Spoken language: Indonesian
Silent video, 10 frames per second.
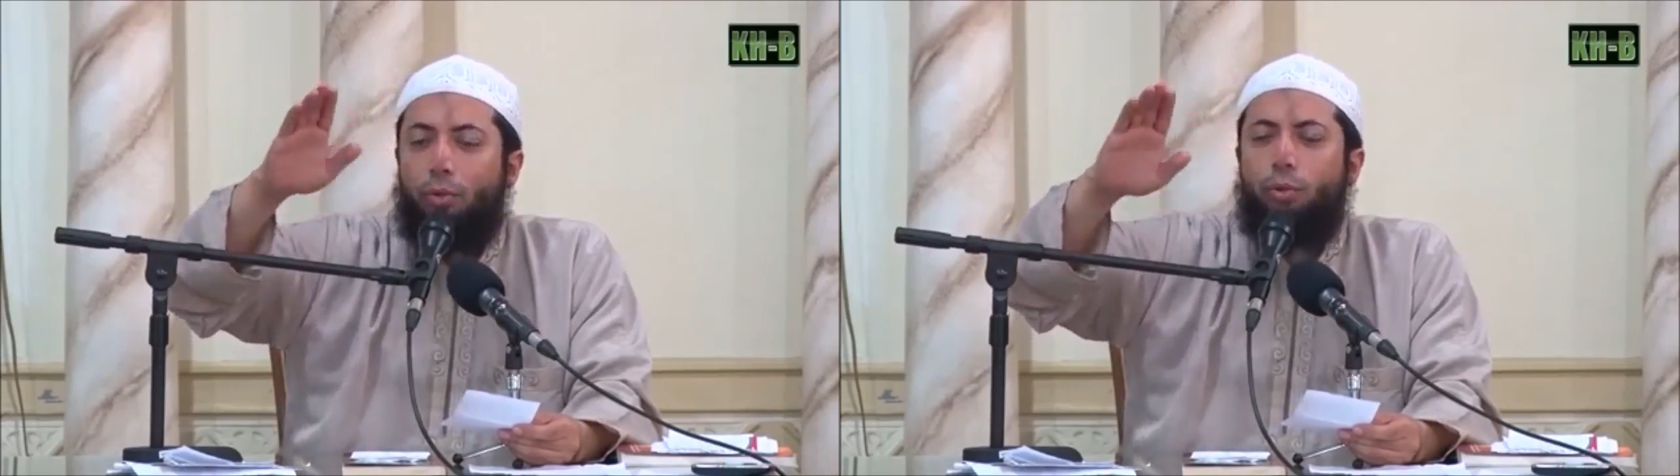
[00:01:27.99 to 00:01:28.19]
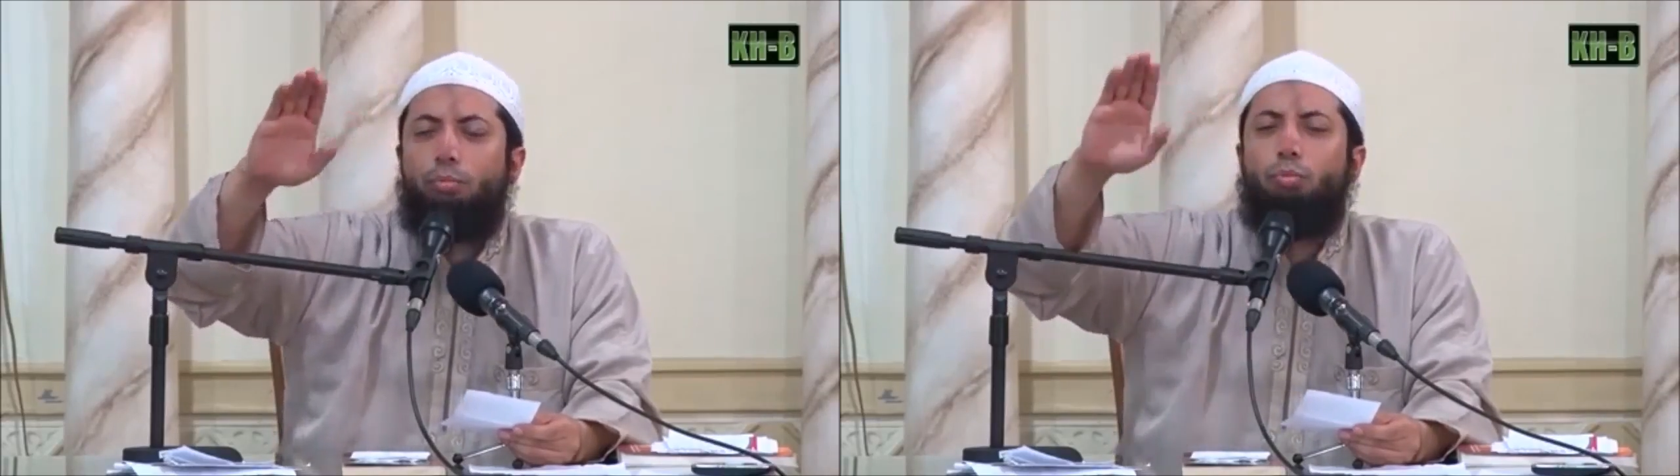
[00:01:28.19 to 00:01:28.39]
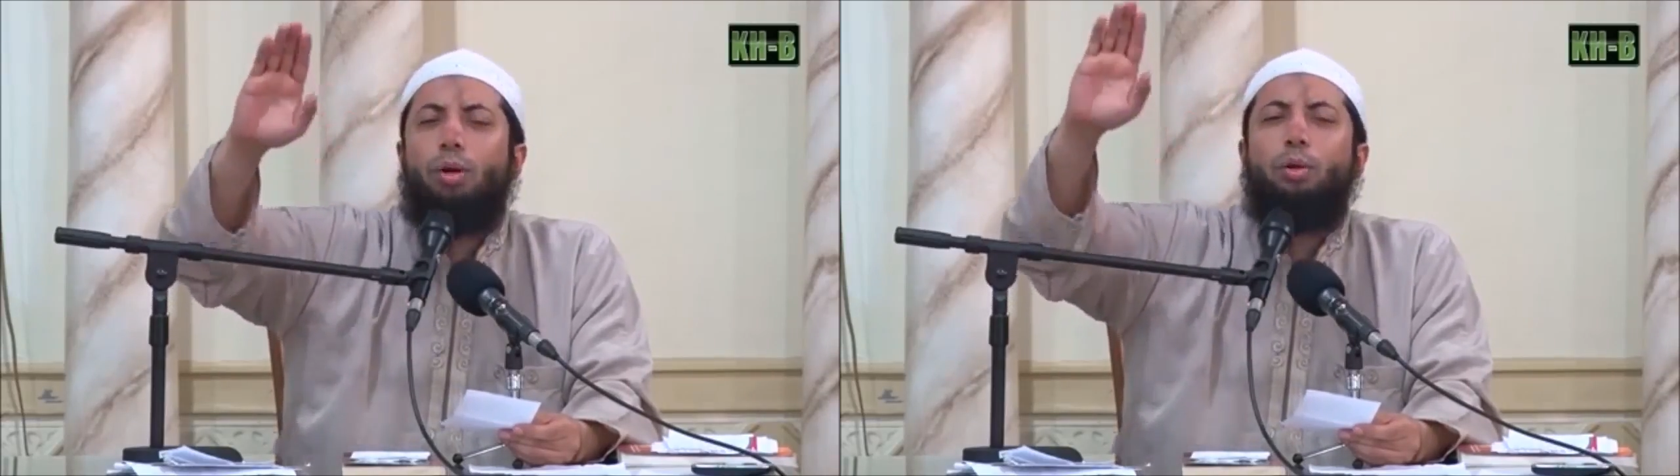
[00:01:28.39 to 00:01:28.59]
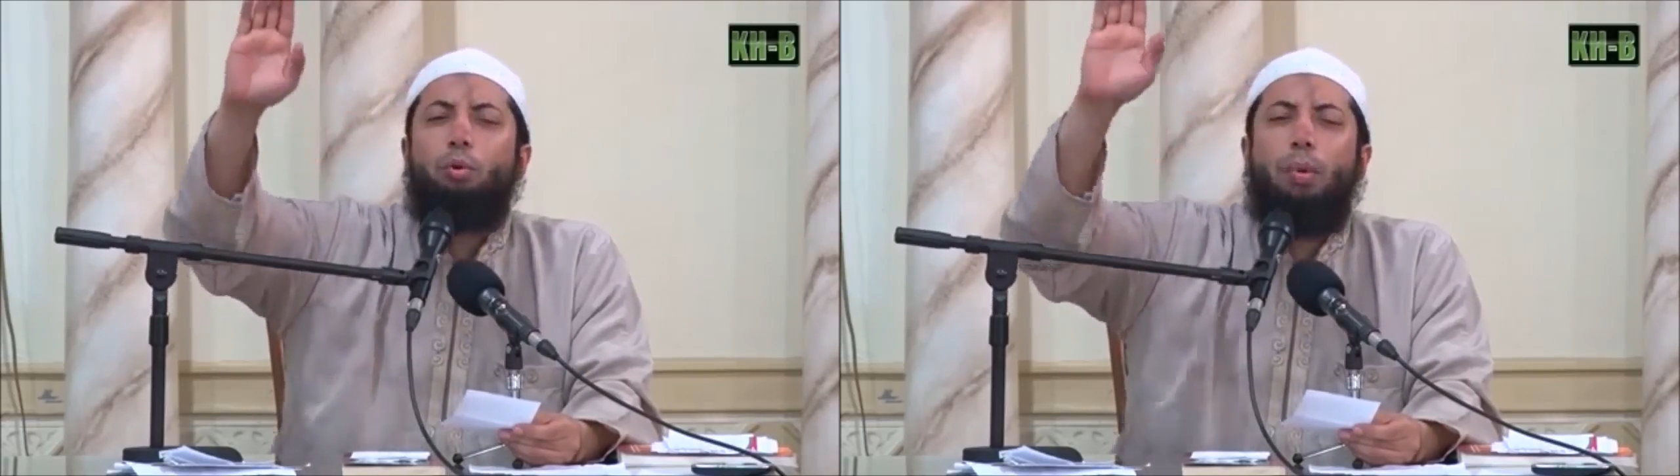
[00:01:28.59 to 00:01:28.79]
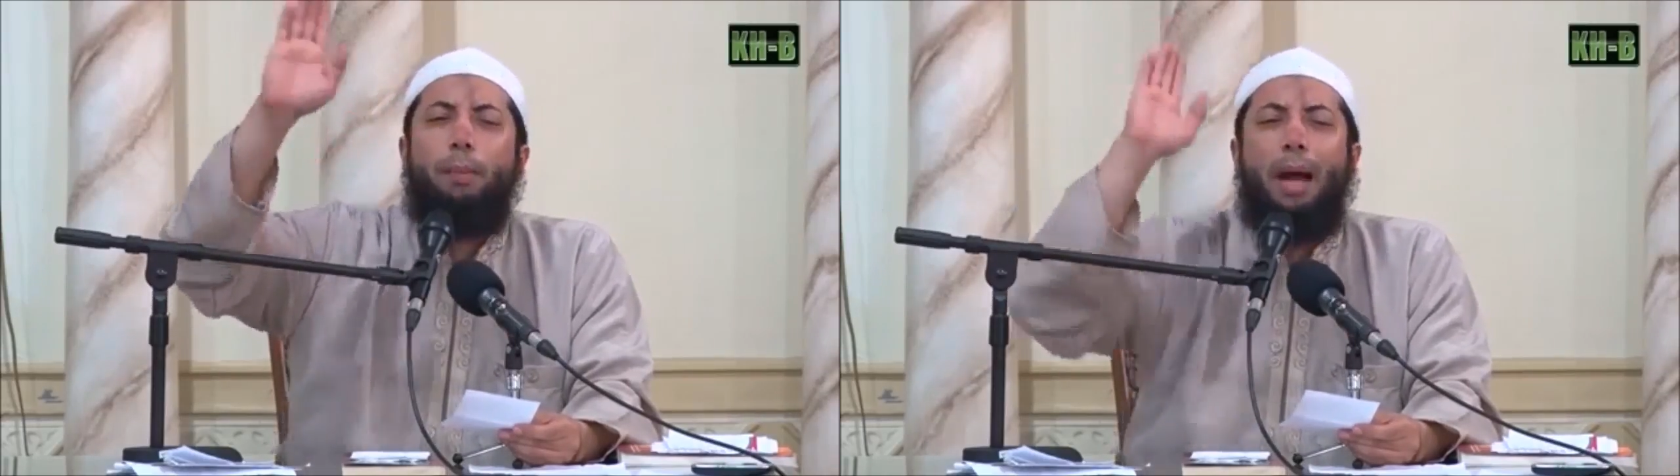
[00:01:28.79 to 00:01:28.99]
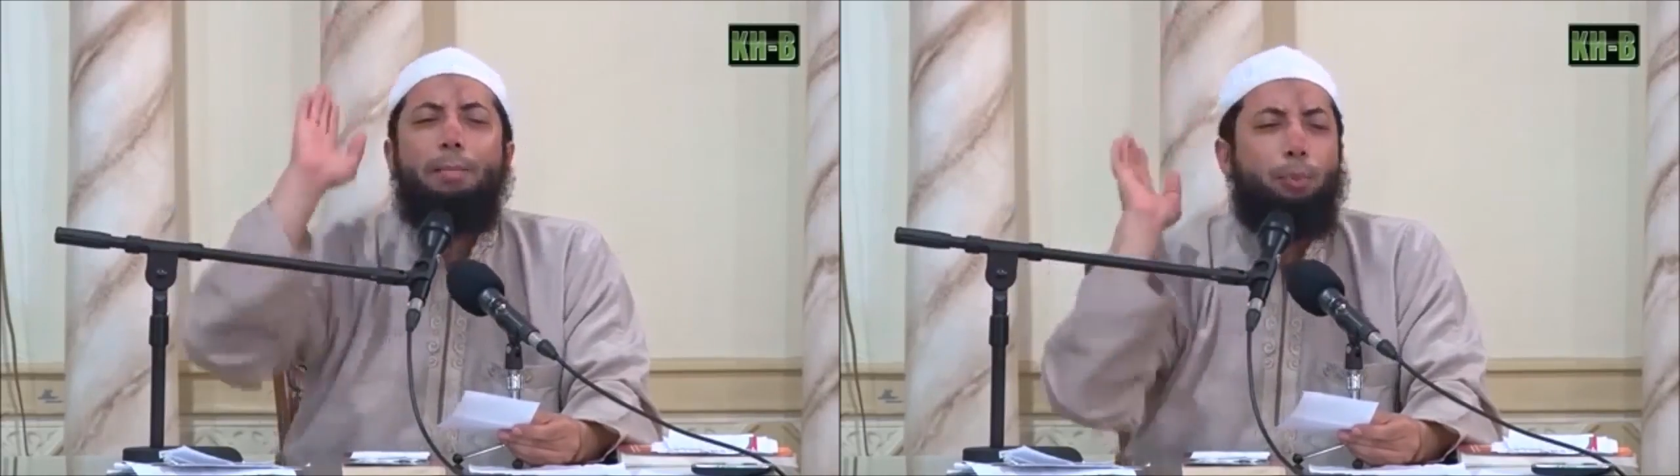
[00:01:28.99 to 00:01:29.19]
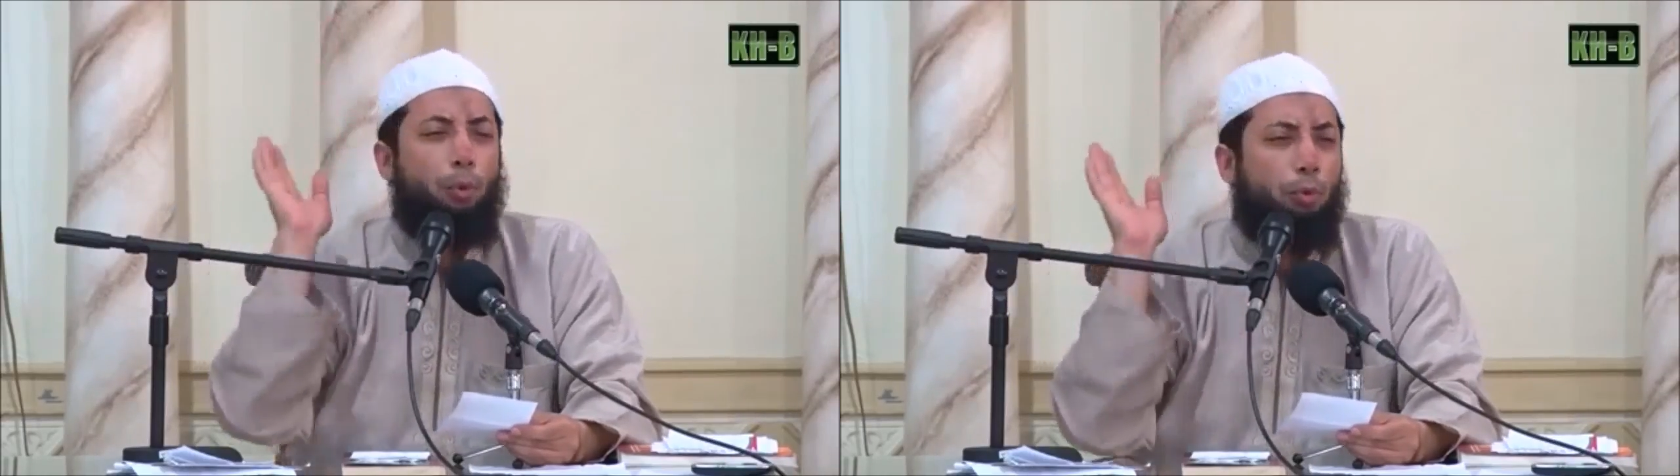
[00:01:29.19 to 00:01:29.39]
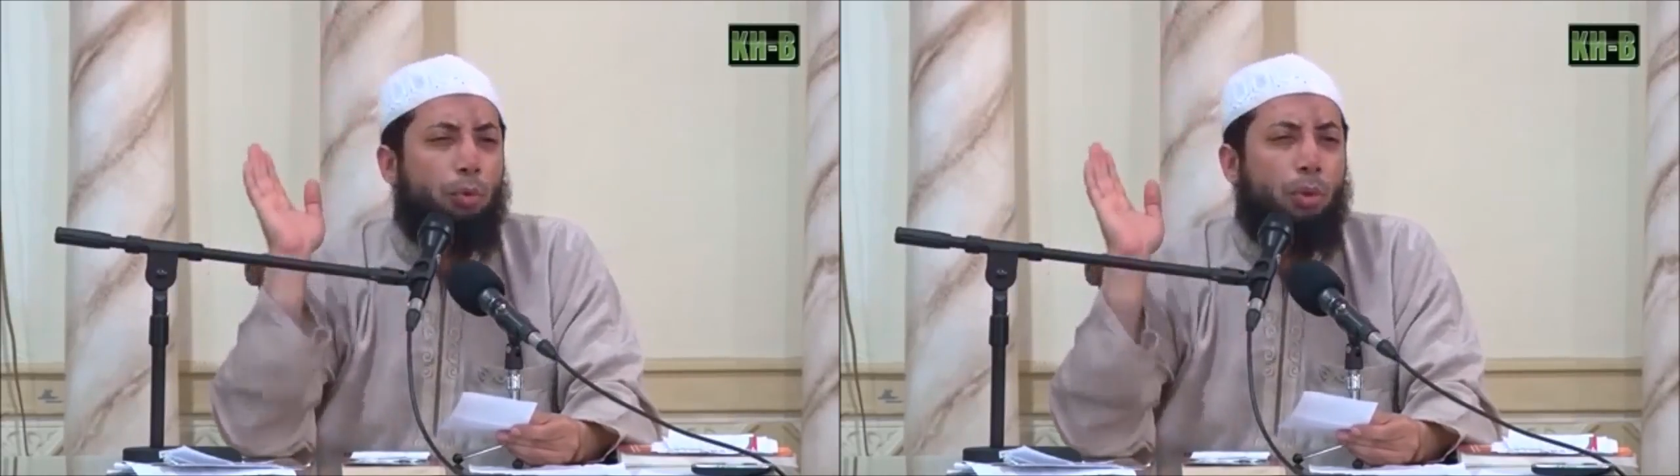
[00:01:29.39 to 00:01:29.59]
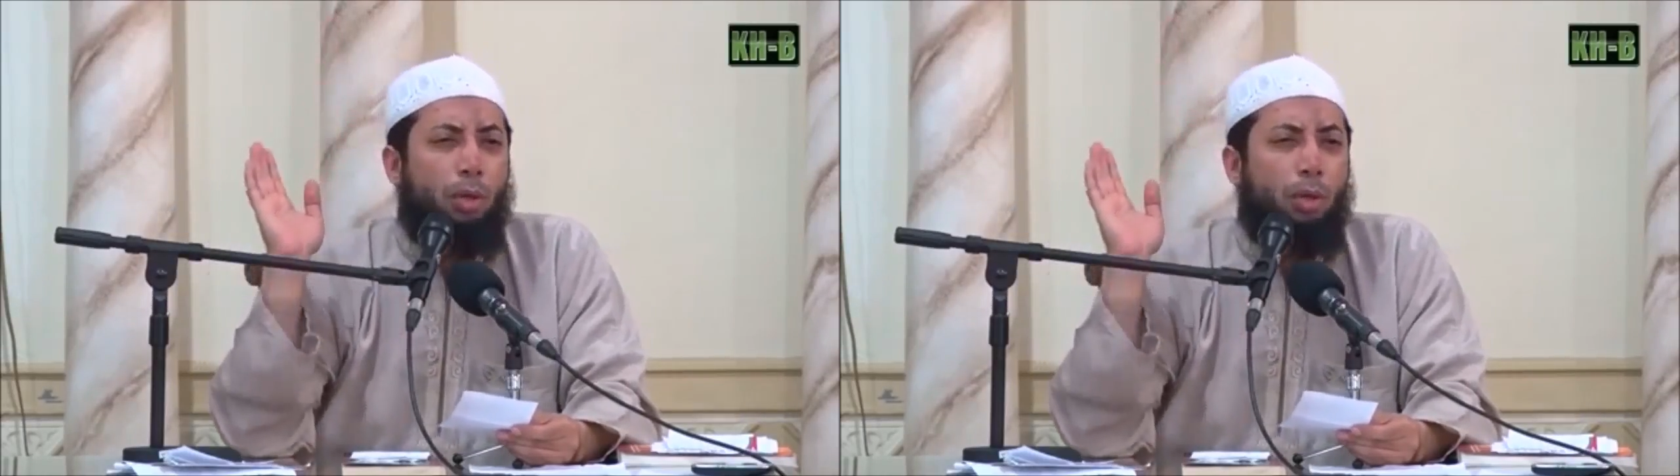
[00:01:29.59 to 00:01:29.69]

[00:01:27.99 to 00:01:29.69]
itu semuanya rumah kampung.